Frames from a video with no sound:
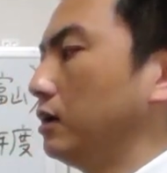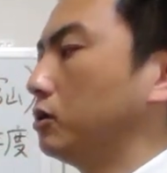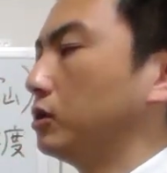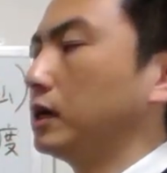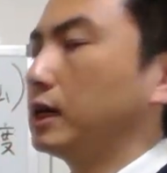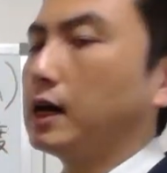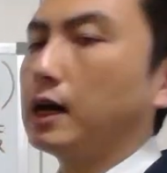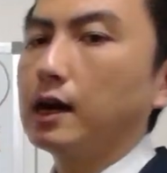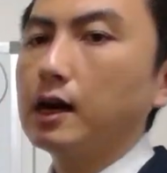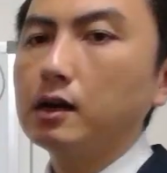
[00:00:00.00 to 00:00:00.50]
こ
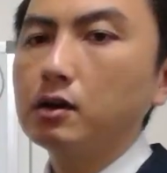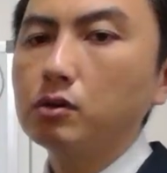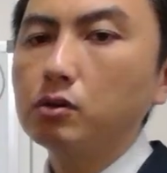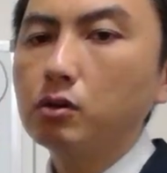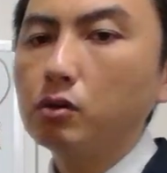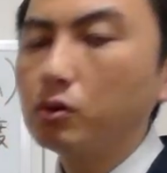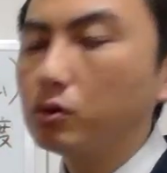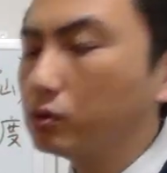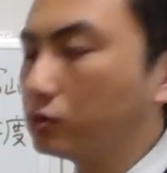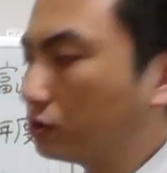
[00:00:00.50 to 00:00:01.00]
れ化学
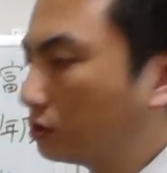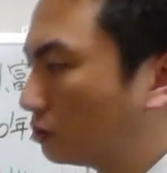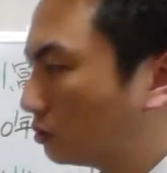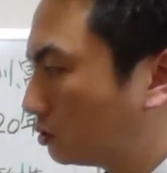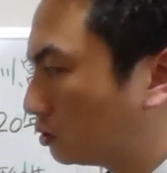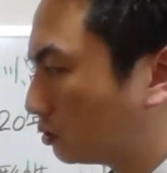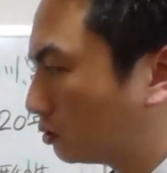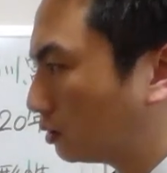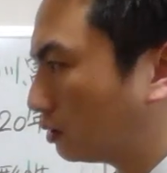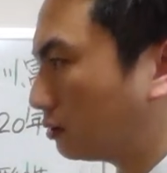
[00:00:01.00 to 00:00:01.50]
構造
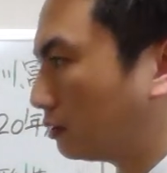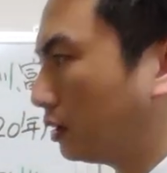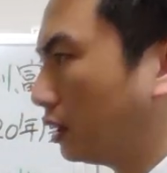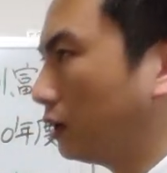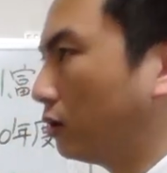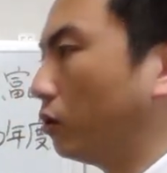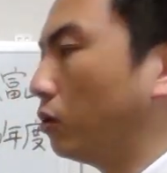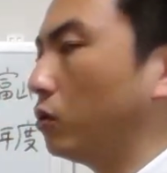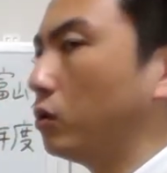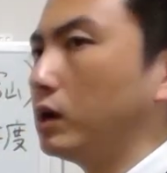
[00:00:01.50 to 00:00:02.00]
上ですね、
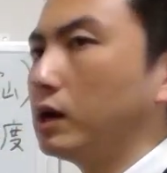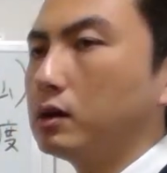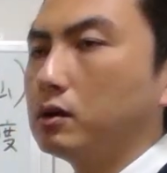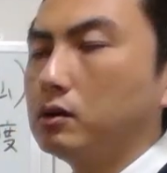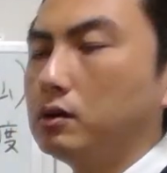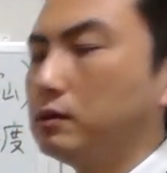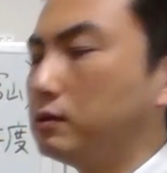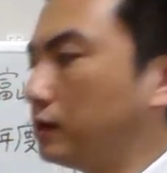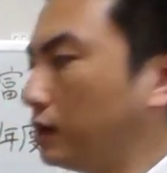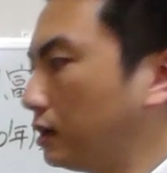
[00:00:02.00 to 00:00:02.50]
光
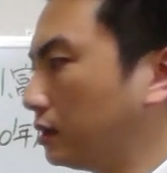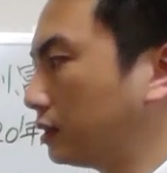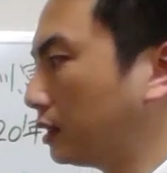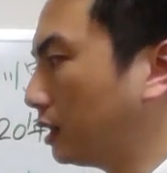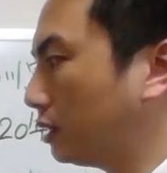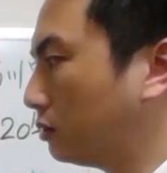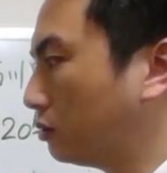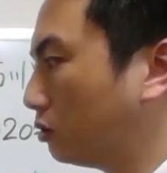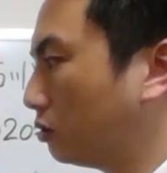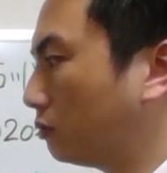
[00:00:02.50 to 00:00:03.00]
学異性
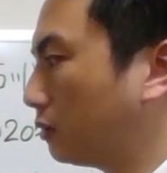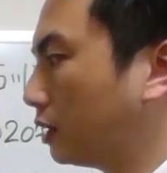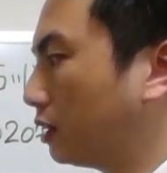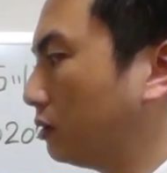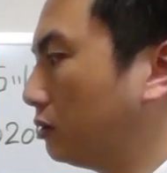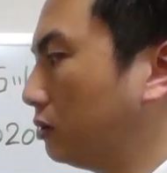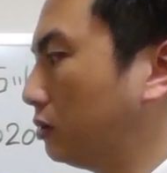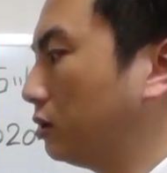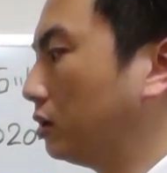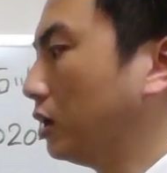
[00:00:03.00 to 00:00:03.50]
体と呼ば
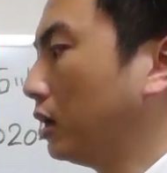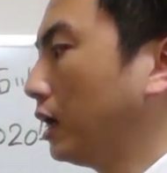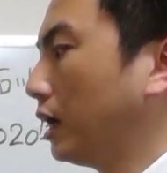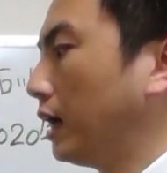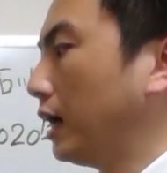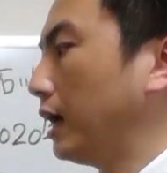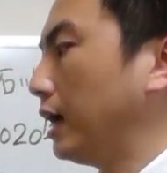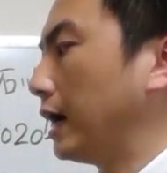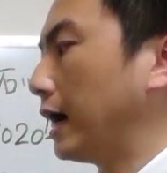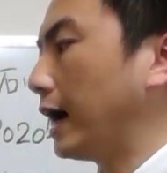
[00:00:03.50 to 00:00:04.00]
れる、
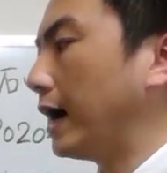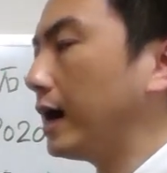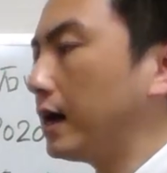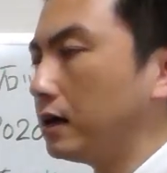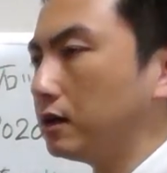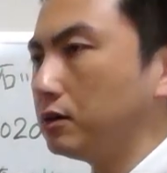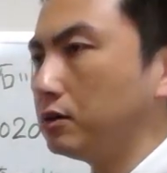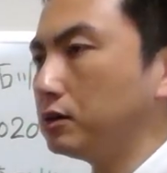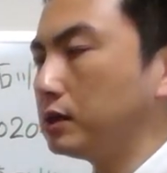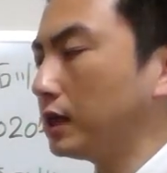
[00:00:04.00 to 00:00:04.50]

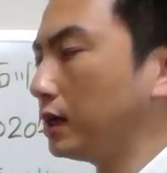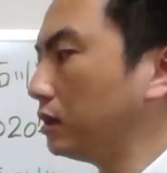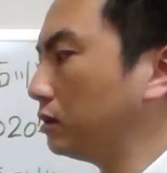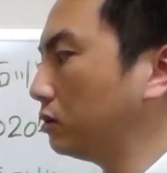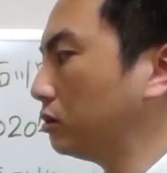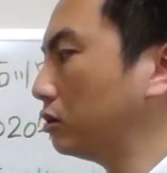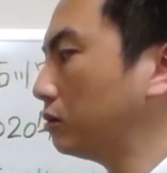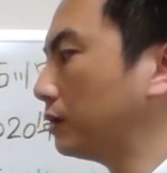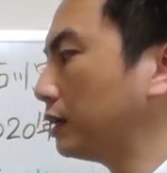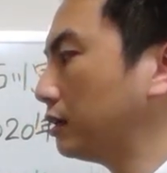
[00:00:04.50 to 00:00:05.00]
R 体
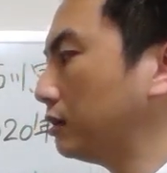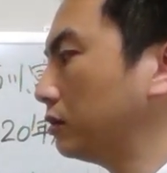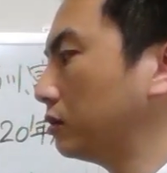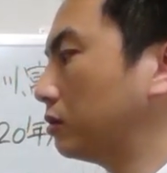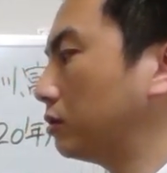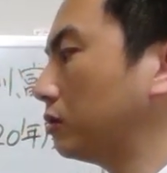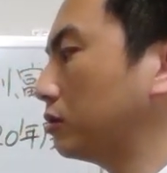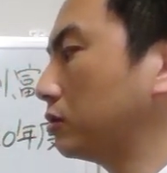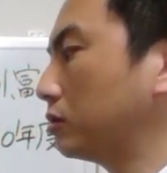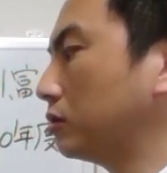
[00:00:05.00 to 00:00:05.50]
と呼ばれる
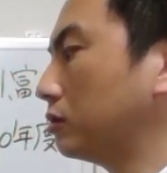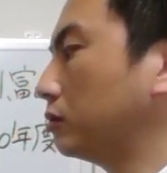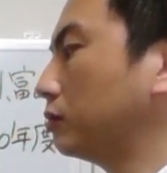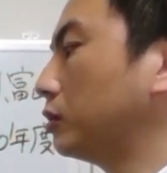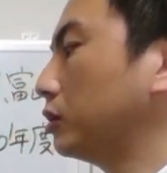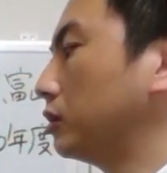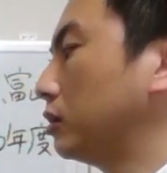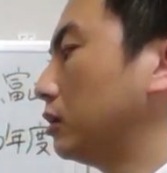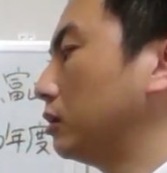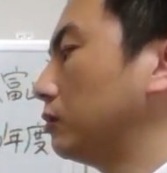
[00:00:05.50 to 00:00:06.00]
構造を
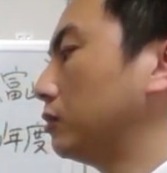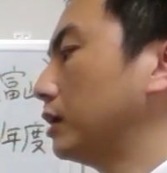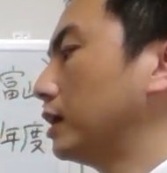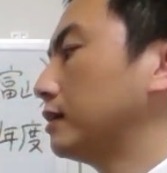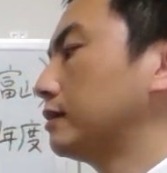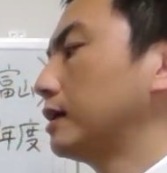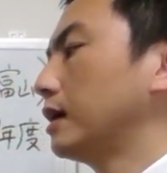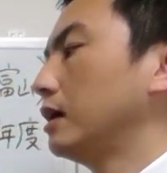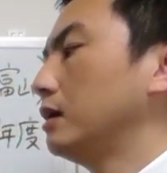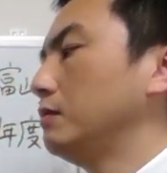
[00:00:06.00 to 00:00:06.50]
持っているもの
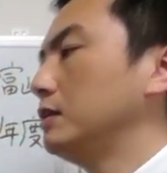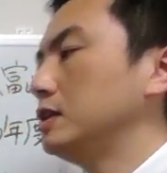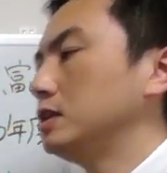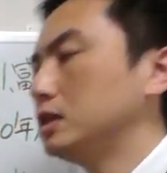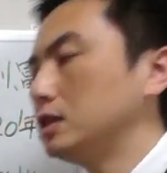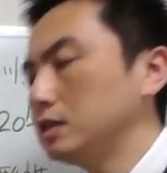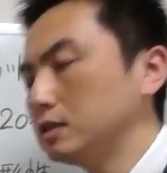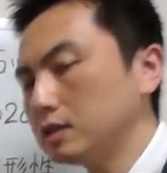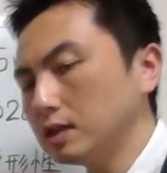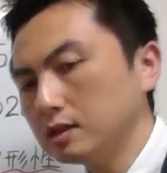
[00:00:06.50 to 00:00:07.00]
は催眠
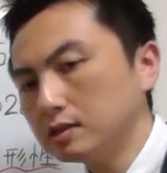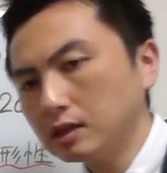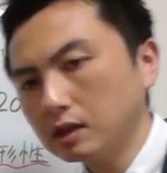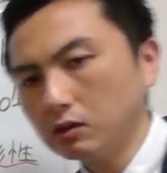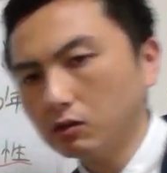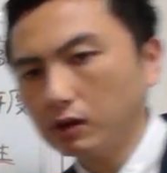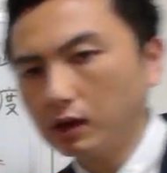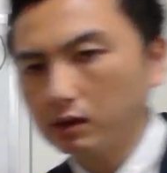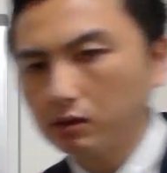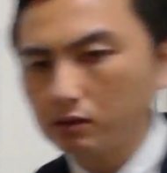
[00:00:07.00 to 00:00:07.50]
鎮静作
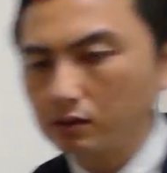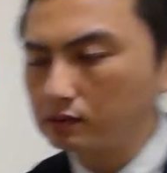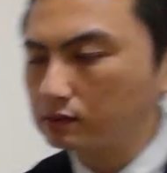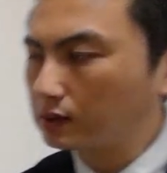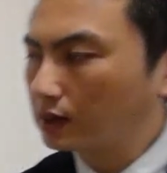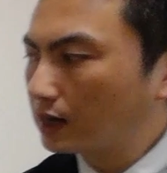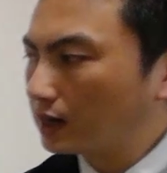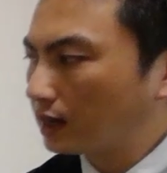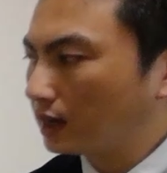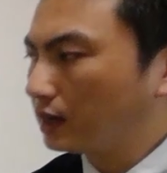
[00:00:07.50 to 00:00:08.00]
用があるんで
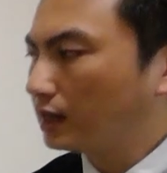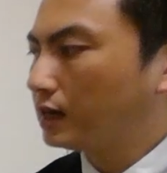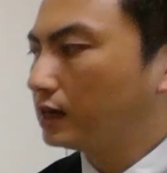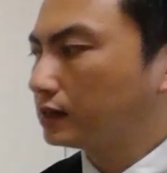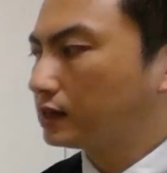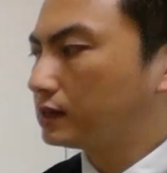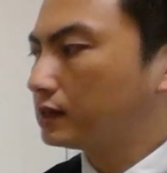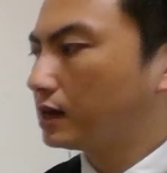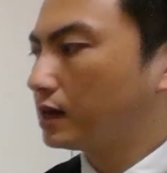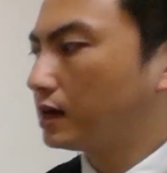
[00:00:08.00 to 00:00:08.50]
すが、
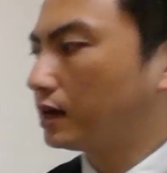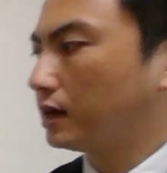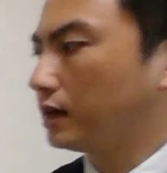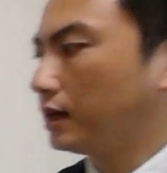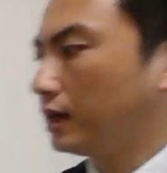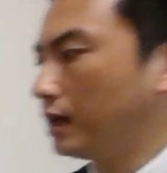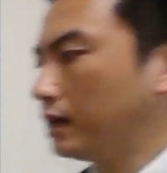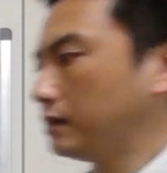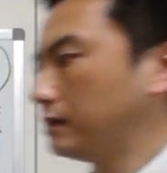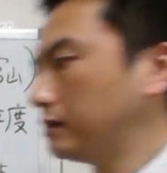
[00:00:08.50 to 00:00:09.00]
ただ、
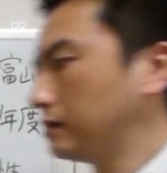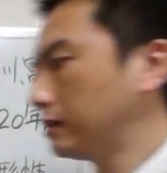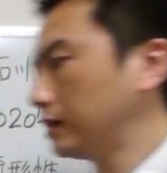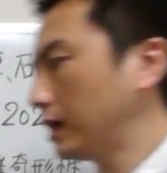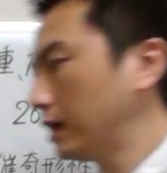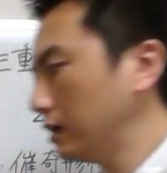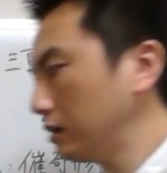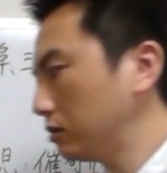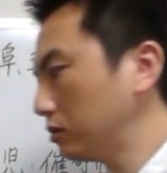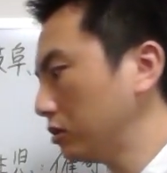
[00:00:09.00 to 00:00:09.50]
S
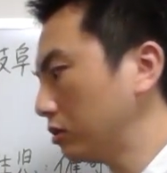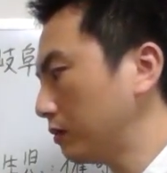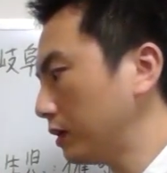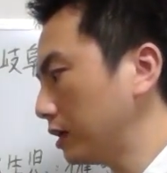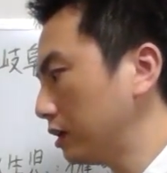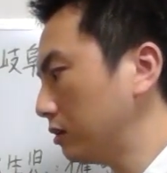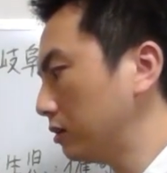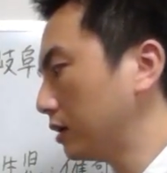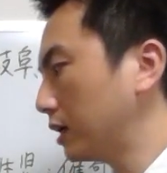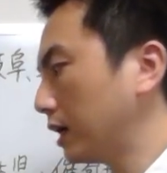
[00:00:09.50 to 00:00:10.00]
体と呼ば
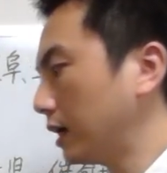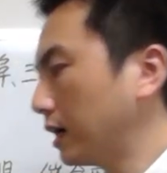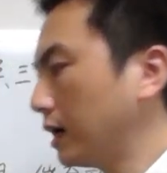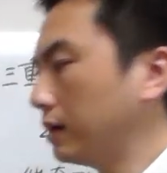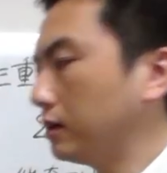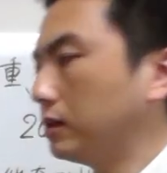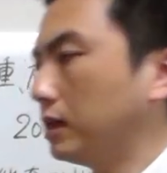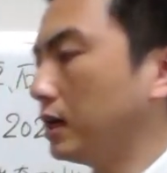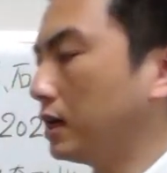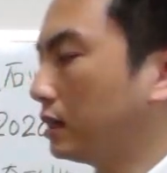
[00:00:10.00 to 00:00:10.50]
れる化
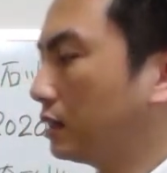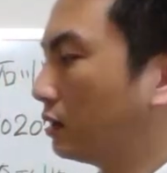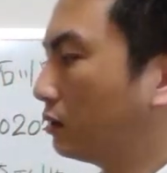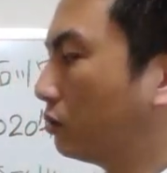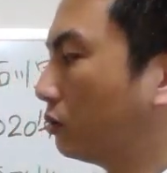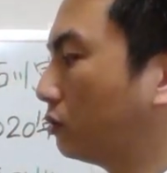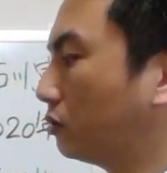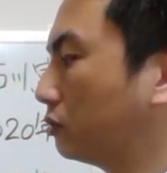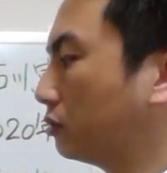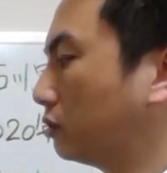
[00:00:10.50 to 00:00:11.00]
学的な
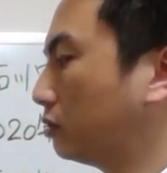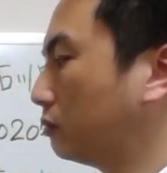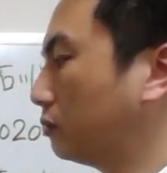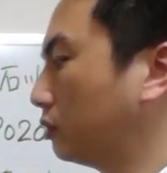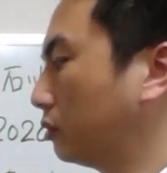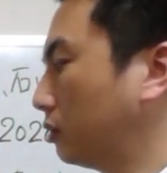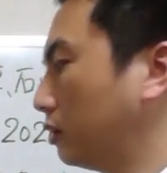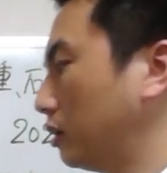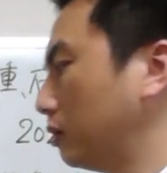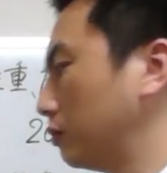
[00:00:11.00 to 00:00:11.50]
構造を
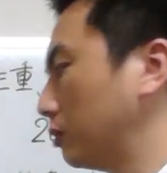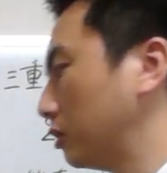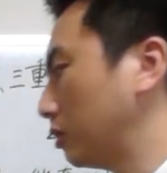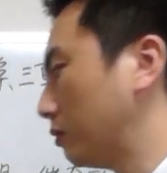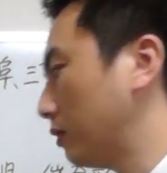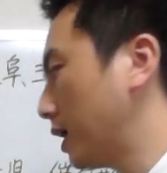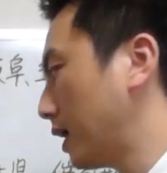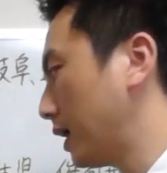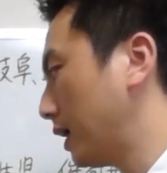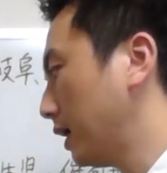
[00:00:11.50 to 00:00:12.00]
持っているも
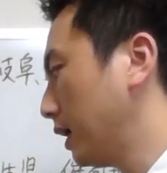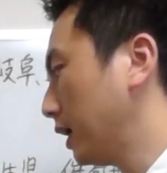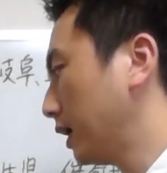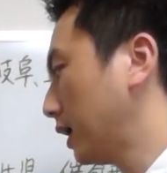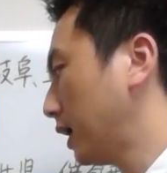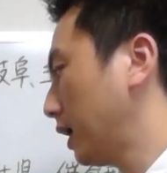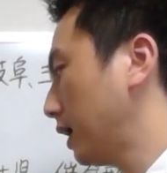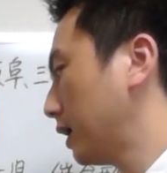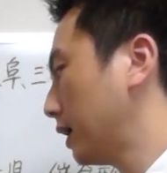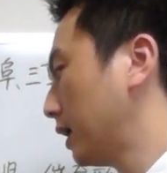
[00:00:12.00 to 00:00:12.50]
のは、
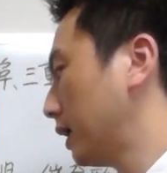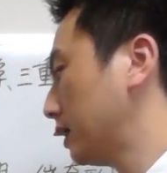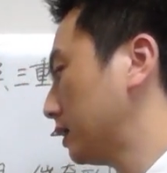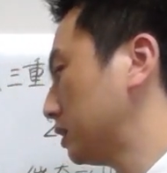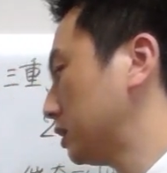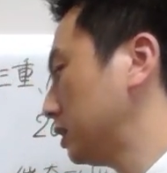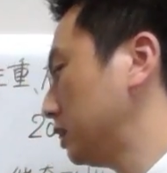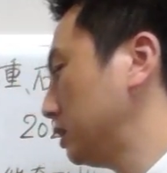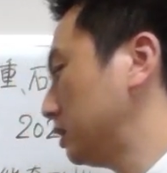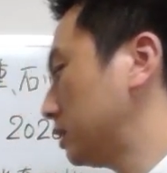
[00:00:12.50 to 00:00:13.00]
血管
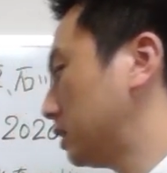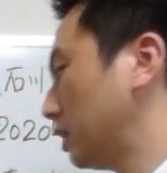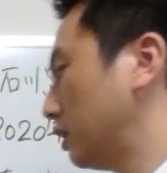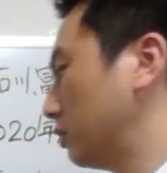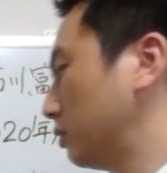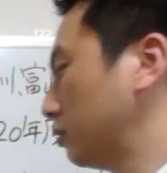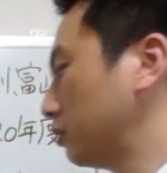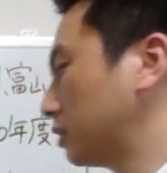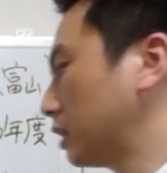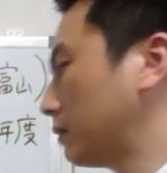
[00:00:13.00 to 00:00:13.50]
新
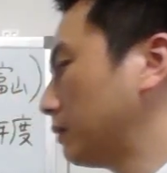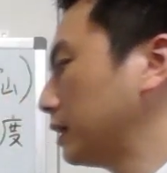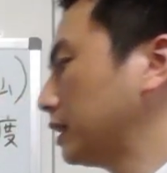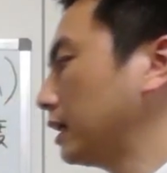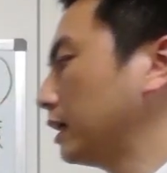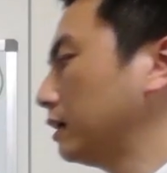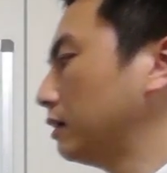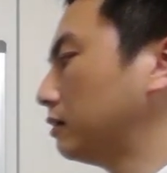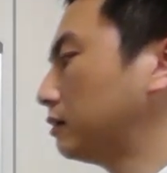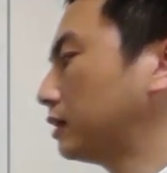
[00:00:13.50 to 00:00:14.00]
生を
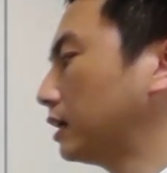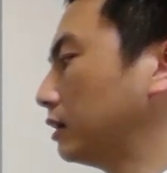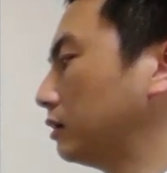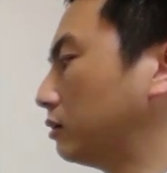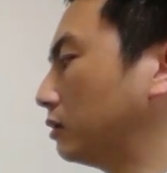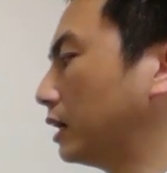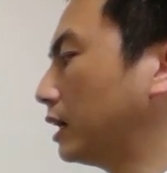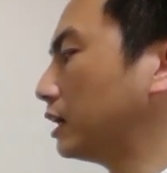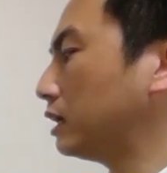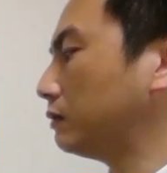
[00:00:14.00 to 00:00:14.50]
妨げる作
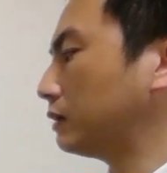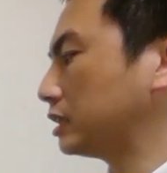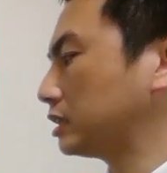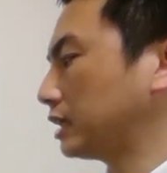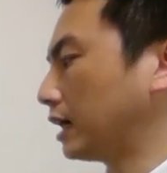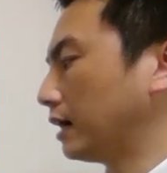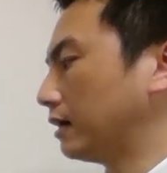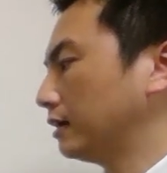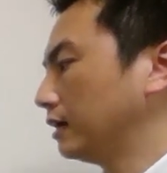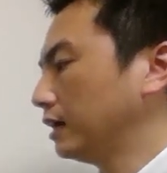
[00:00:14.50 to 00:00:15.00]
用がありまし
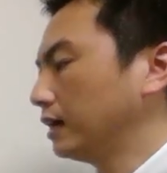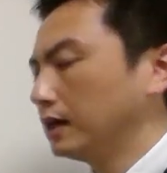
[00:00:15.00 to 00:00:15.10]
た。